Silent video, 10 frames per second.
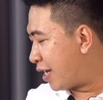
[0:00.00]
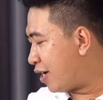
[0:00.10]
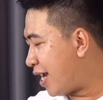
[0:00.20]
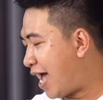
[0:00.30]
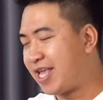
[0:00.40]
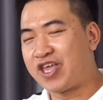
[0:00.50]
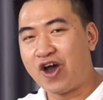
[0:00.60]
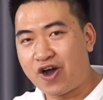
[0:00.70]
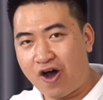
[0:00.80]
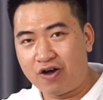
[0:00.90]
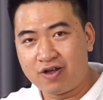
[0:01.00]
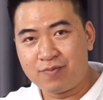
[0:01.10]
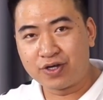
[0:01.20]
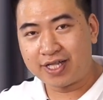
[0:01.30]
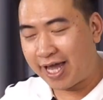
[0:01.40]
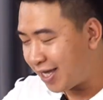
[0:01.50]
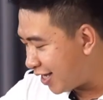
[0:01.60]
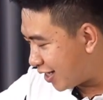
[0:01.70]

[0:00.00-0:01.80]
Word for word: đó là nhỏ gọn mọi người thấy cái